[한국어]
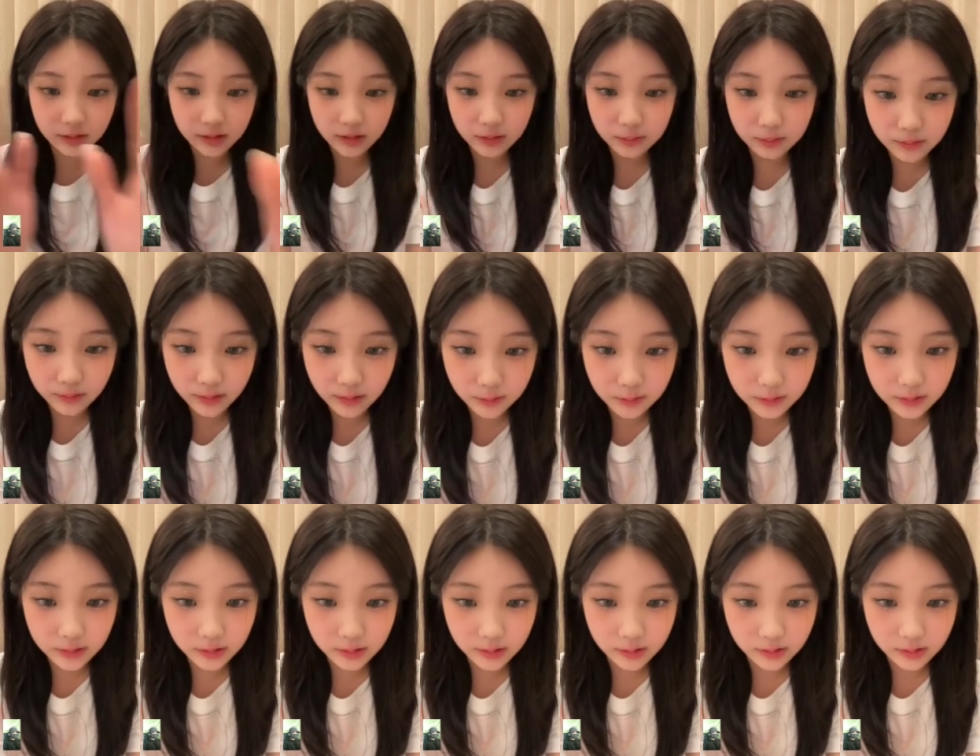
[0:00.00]
우리 일 분
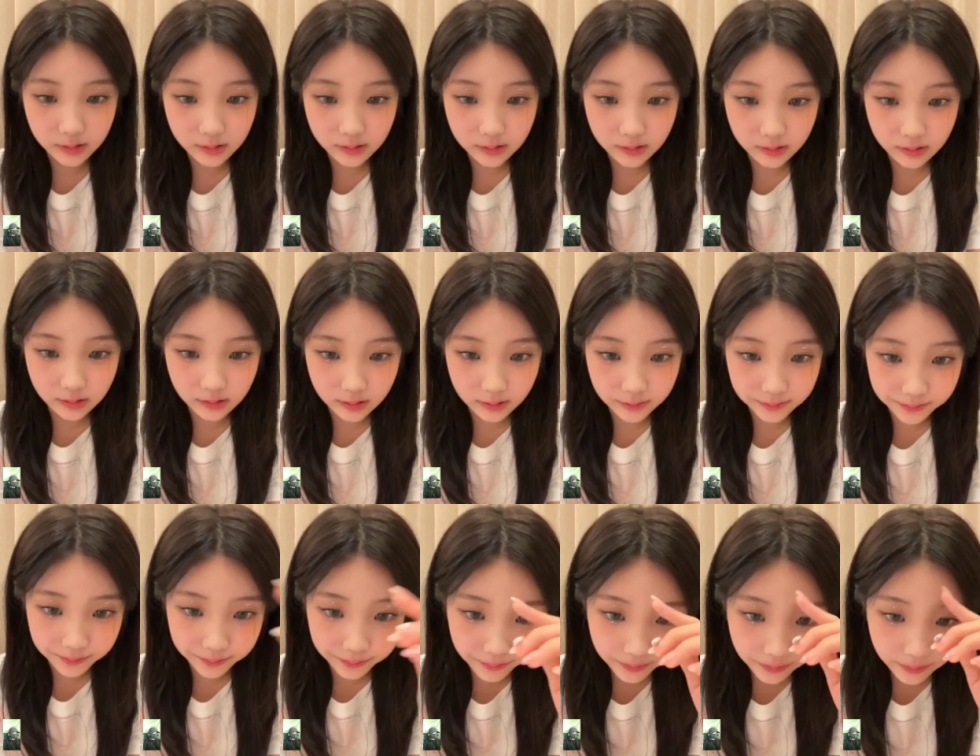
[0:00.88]
남았어요.
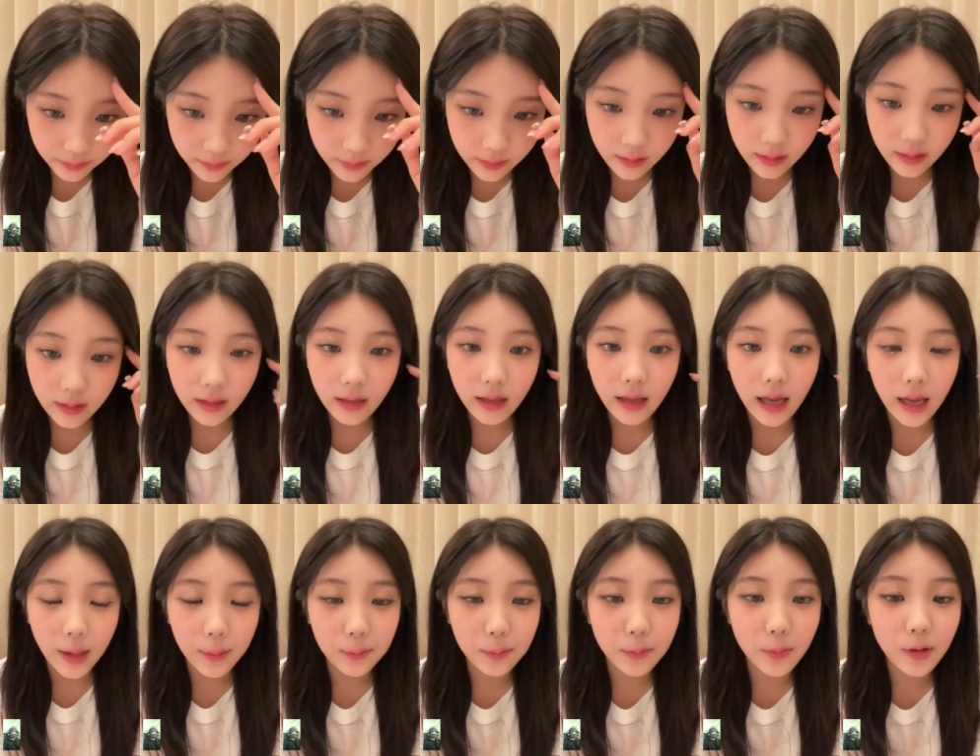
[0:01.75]

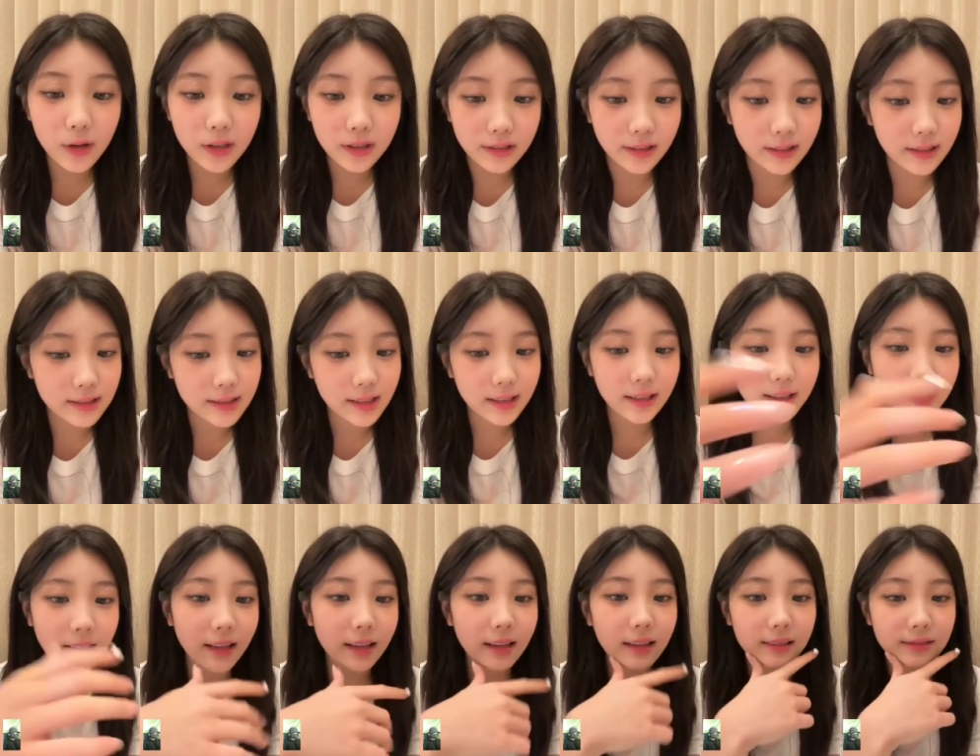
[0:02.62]
앞머리 낼
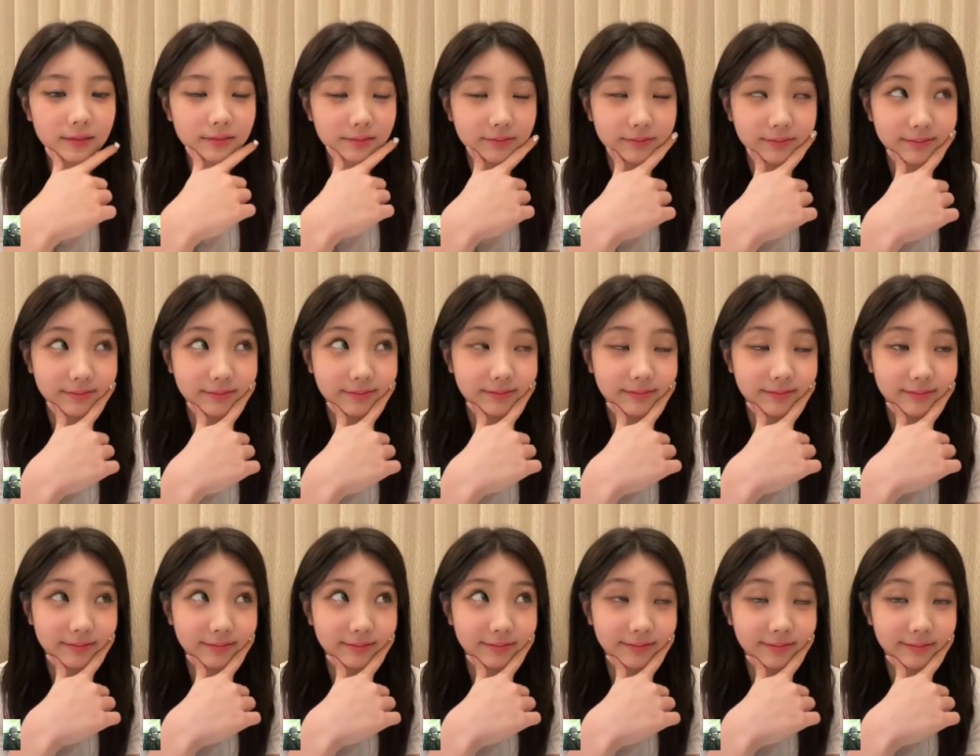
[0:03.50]
생각?
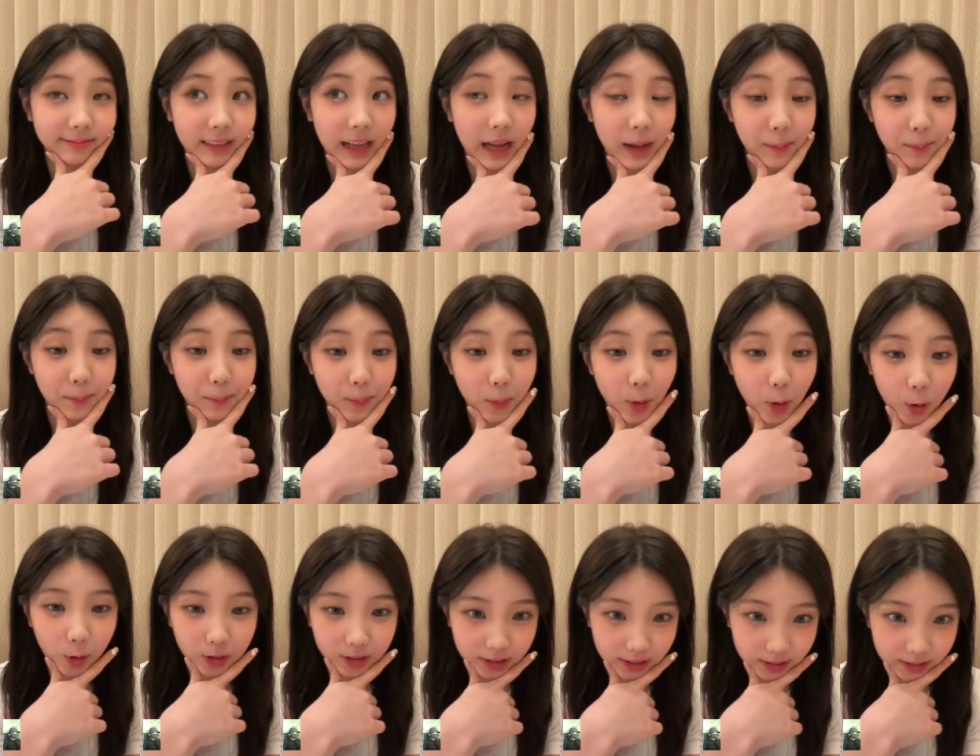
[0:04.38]
음,
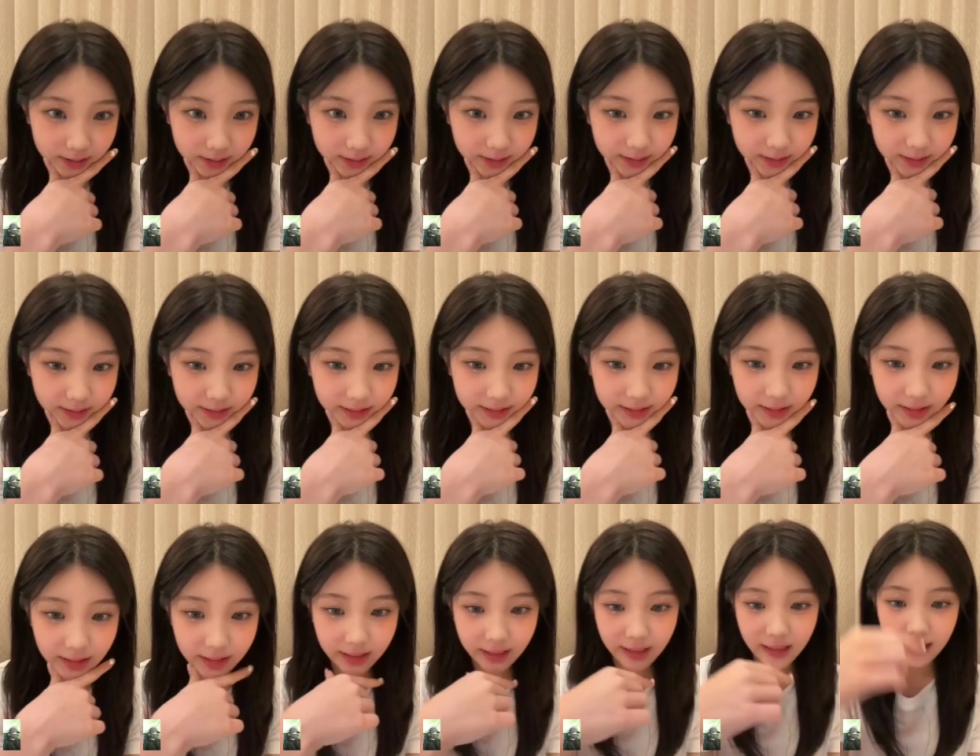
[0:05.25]
앞머리?
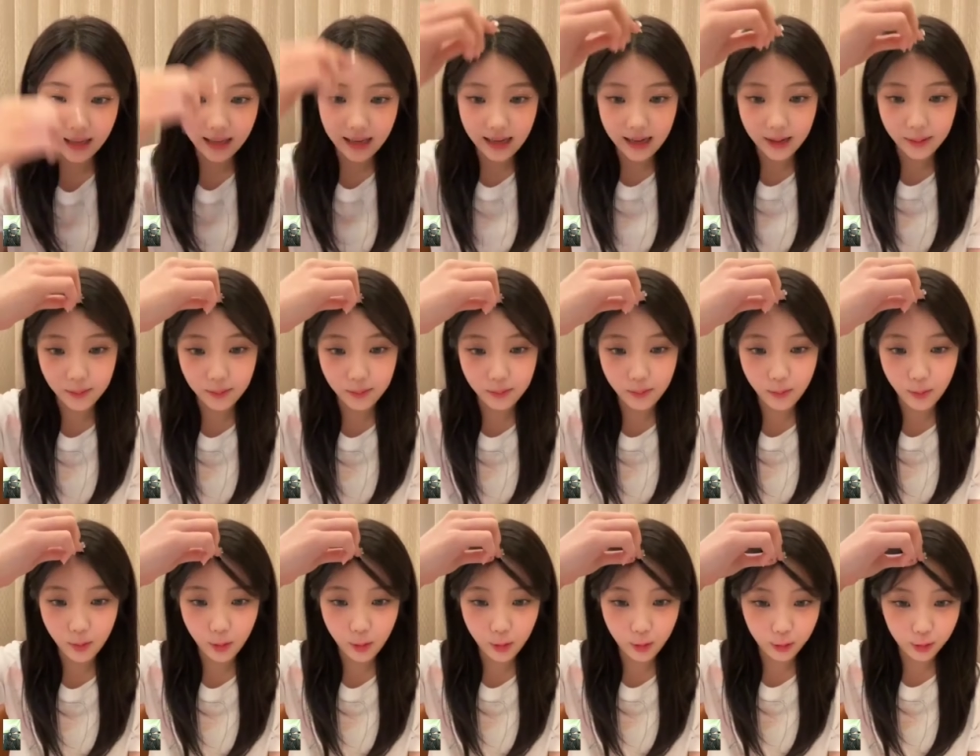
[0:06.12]

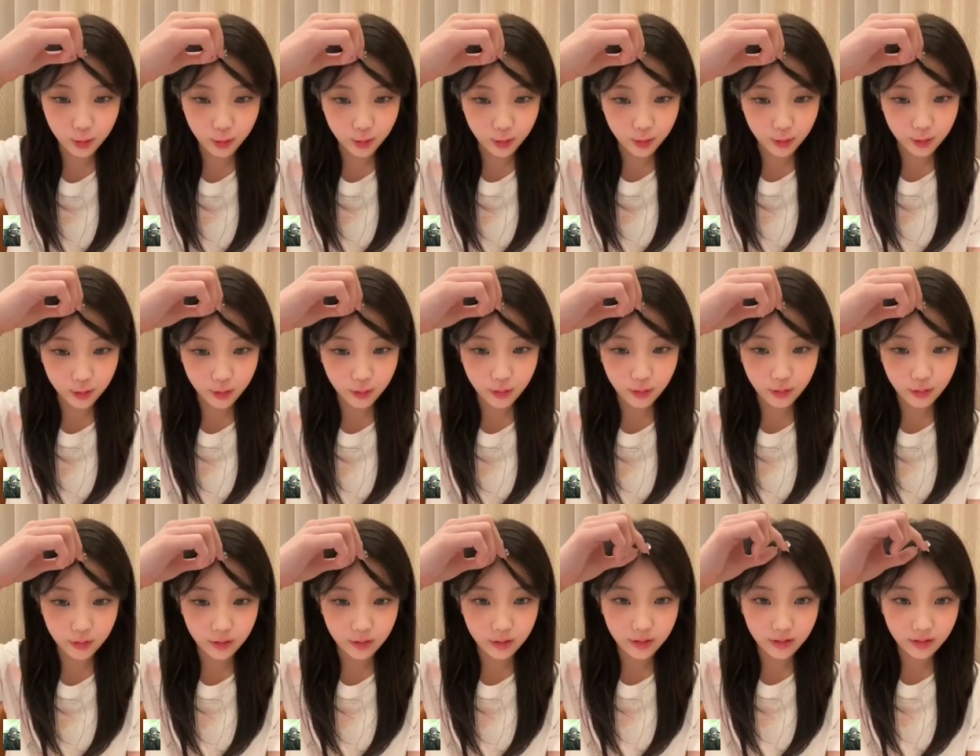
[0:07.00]

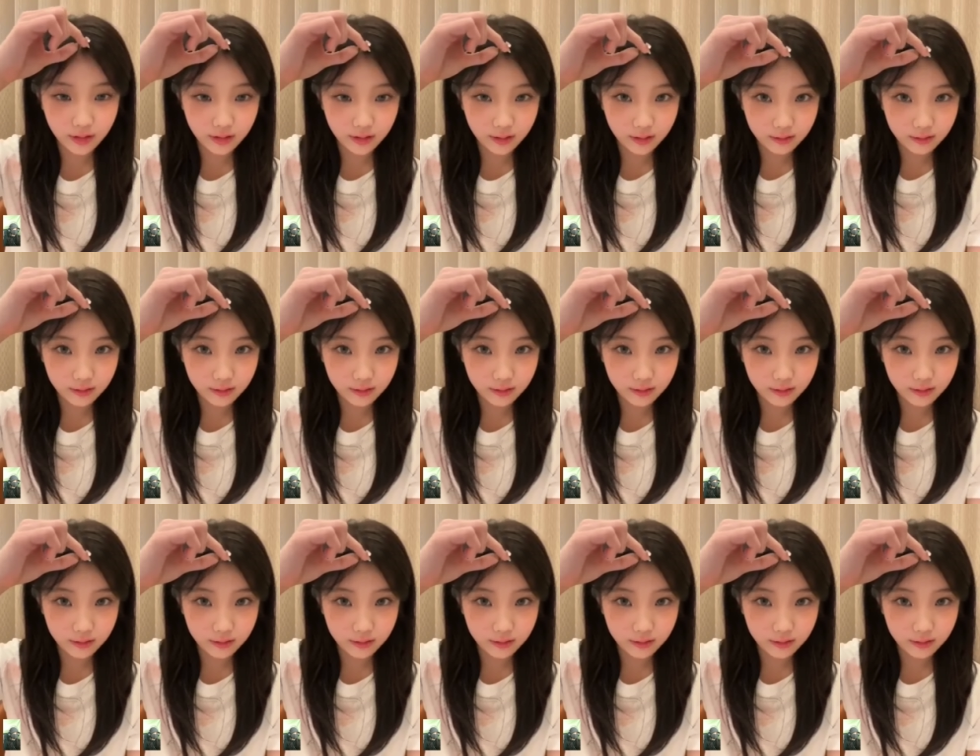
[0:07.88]
앞머리...